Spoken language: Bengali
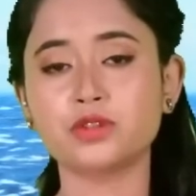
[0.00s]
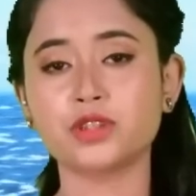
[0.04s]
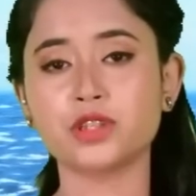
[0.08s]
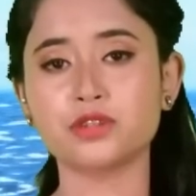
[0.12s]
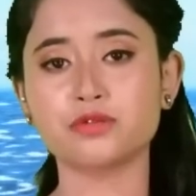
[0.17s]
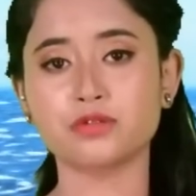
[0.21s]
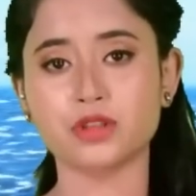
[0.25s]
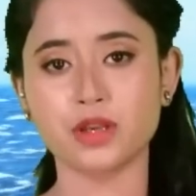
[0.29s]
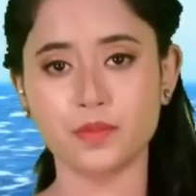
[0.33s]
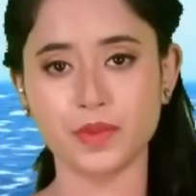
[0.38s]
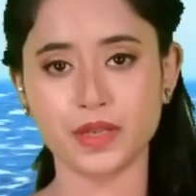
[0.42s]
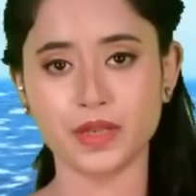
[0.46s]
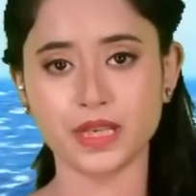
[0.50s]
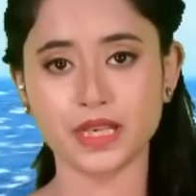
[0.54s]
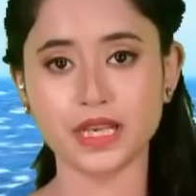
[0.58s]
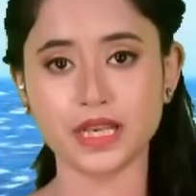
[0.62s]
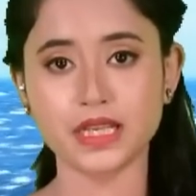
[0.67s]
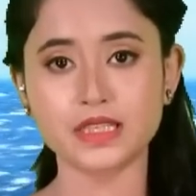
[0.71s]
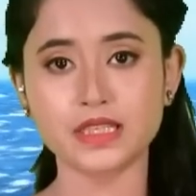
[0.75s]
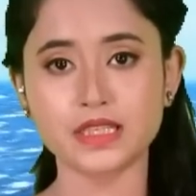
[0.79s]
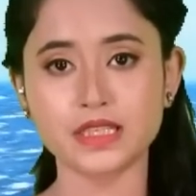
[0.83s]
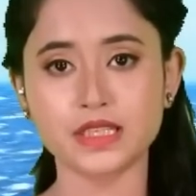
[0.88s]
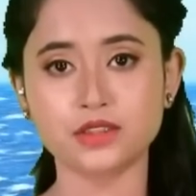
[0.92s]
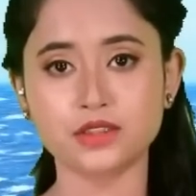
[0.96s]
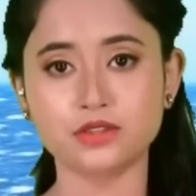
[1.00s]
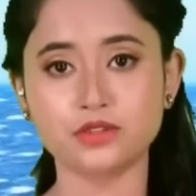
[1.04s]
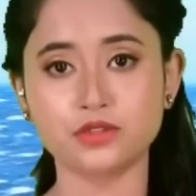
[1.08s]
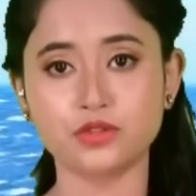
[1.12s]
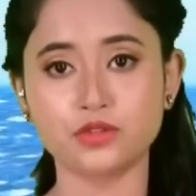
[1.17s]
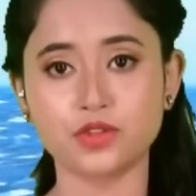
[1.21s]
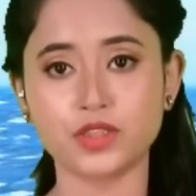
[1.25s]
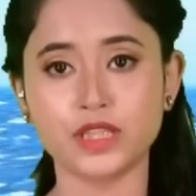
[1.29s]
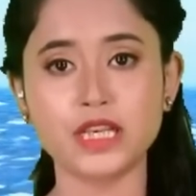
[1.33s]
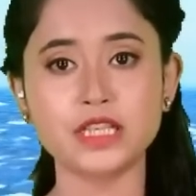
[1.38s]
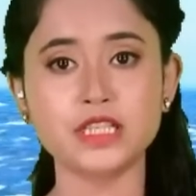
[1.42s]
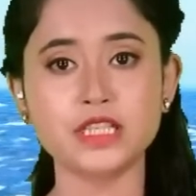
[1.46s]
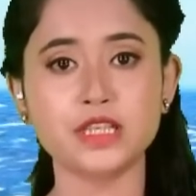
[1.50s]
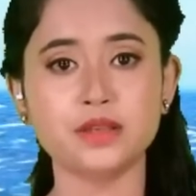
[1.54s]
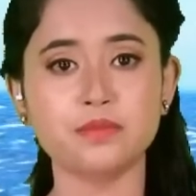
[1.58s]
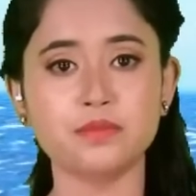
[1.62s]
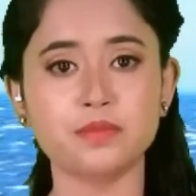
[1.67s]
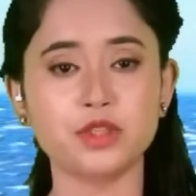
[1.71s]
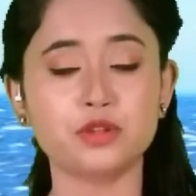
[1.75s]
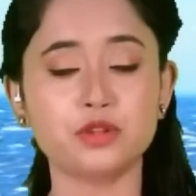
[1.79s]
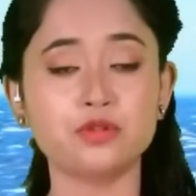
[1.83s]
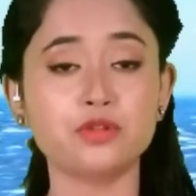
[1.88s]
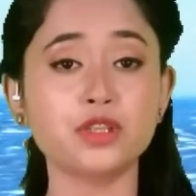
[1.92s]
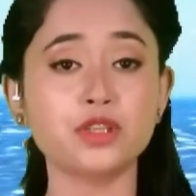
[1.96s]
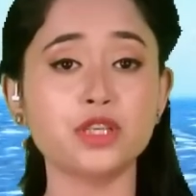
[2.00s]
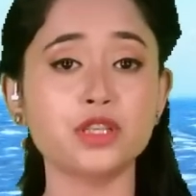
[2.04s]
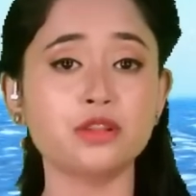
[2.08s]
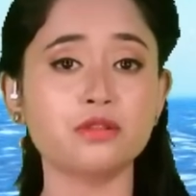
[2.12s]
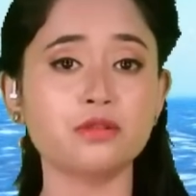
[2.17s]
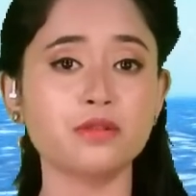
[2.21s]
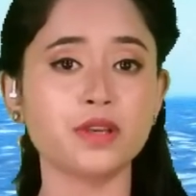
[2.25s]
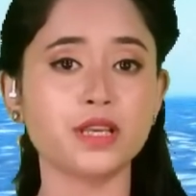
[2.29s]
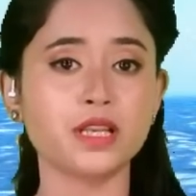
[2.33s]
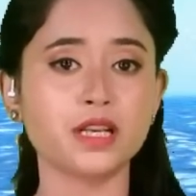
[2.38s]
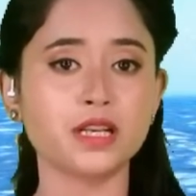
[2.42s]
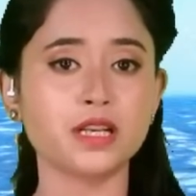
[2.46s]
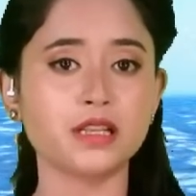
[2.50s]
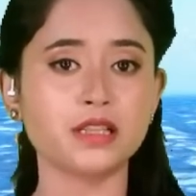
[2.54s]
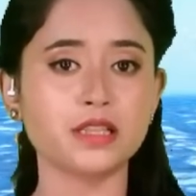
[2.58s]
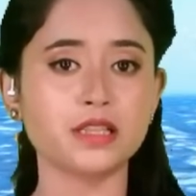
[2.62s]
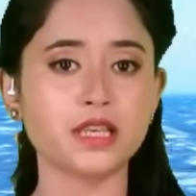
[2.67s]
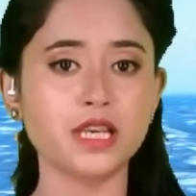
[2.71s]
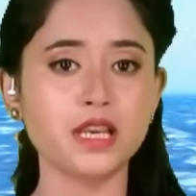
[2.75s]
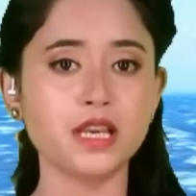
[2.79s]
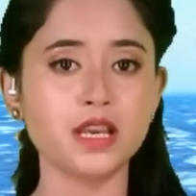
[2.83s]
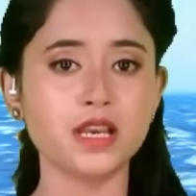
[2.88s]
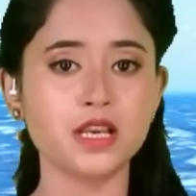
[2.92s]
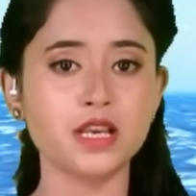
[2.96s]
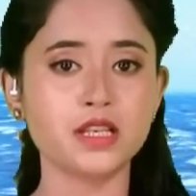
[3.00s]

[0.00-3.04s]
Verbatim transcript: উত্তেজনা বেড়ে গেছে দুই দেশে বিতর্কিত এলাকাতে